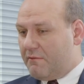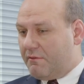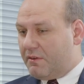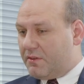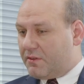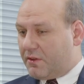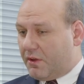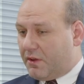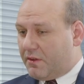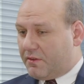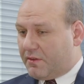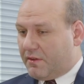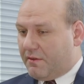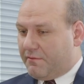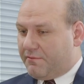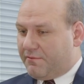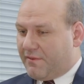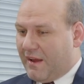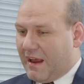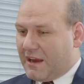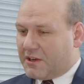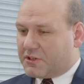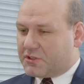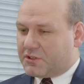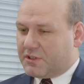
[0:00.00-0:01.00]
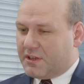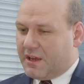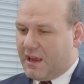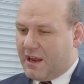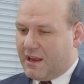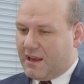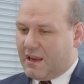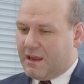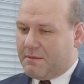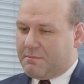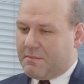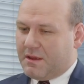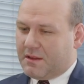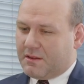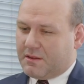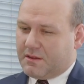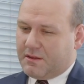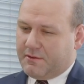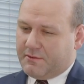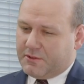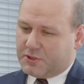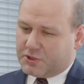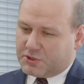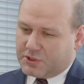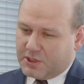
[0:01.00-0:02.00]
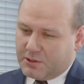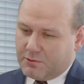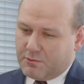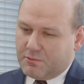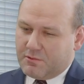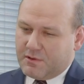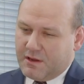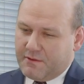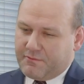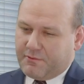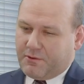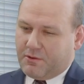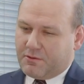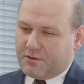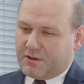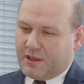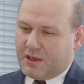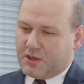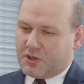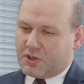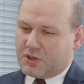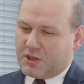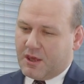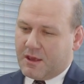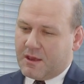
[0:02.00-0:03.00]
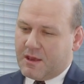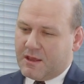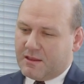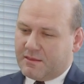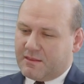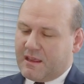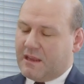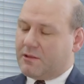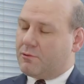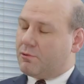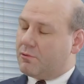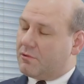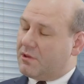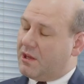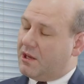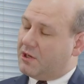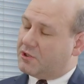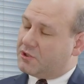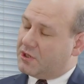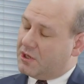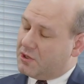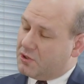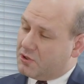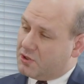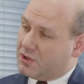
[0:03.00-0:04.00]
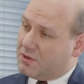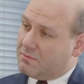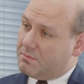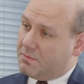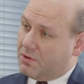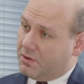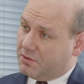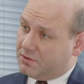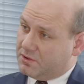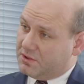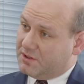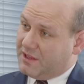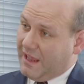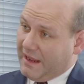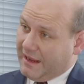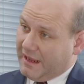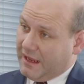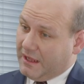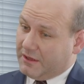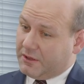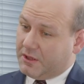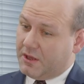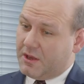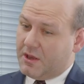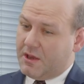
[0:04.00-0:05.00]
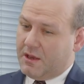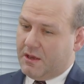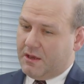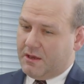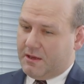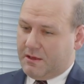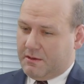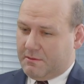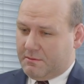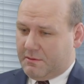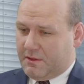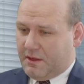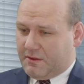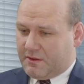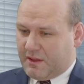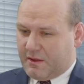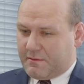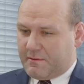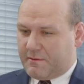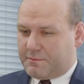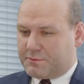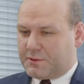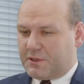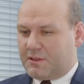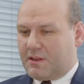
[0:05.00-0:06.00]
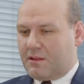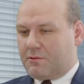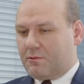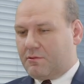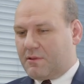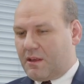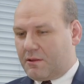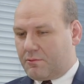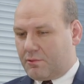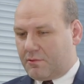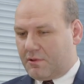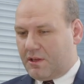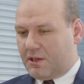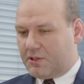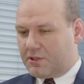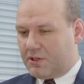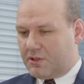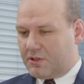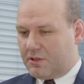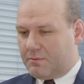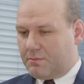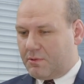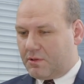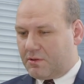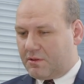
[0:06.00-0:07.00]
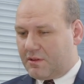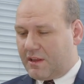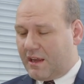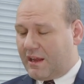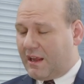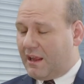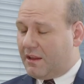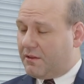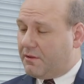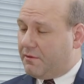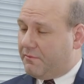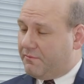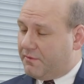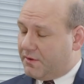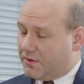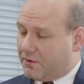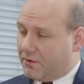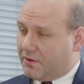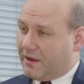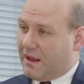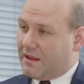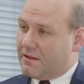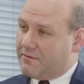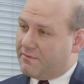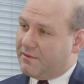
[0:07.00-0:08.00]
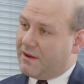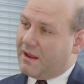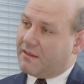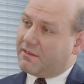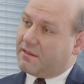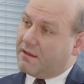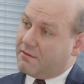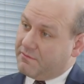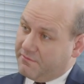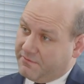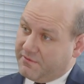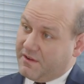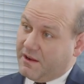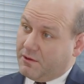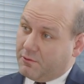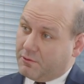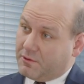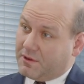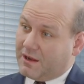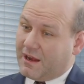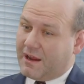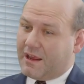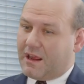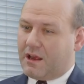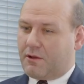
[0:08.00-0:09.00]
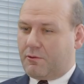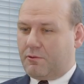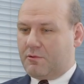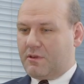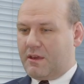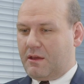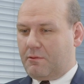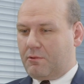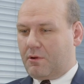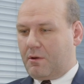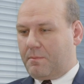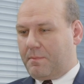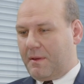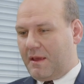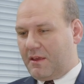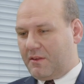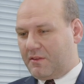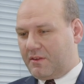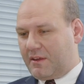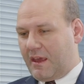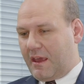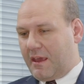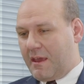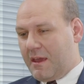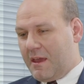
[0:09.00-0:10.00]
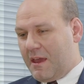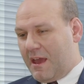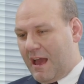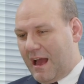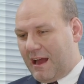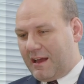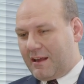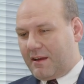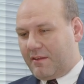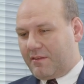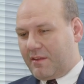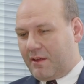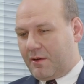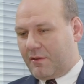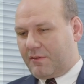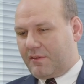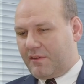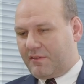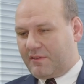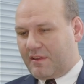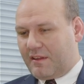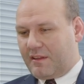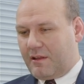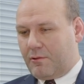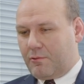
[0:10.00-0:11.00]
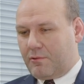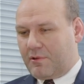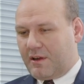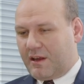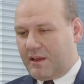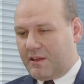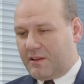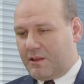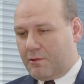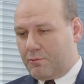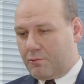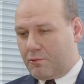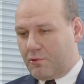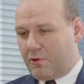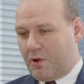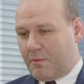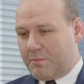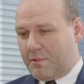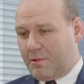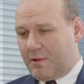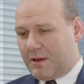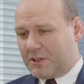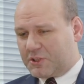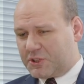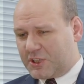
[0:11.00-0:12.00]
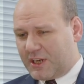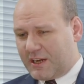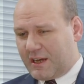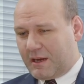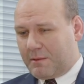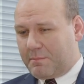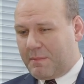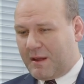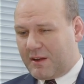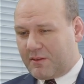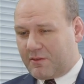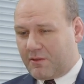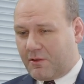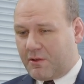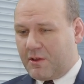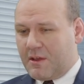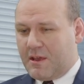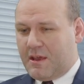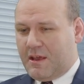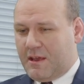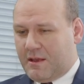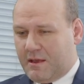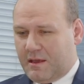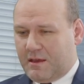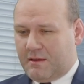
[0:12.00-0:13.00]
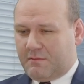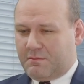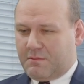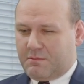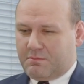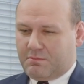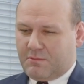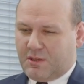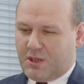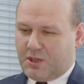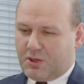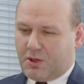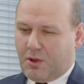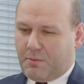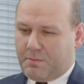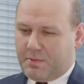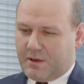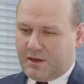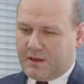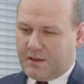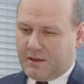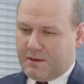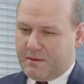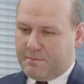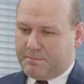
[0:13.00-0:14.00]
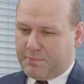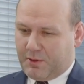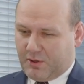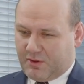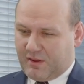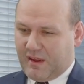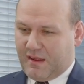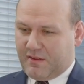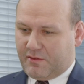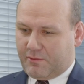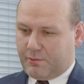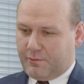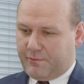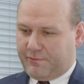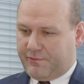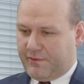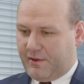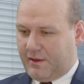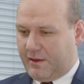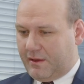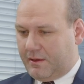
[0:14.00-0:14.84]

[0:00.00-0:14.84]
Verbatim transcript: Więc to jest ważny element, szczególnie w kontekście najtrudniejszej zimy od dekad. E, jesteśmy w przededniu najtrudniejszej zimy od dekad, wysoka inflacja w wielu krajach Unii Europejskiej, agresja rosyjska na Ukrainę uruchomiła szereg bardzo e, niedobrych e, procesów,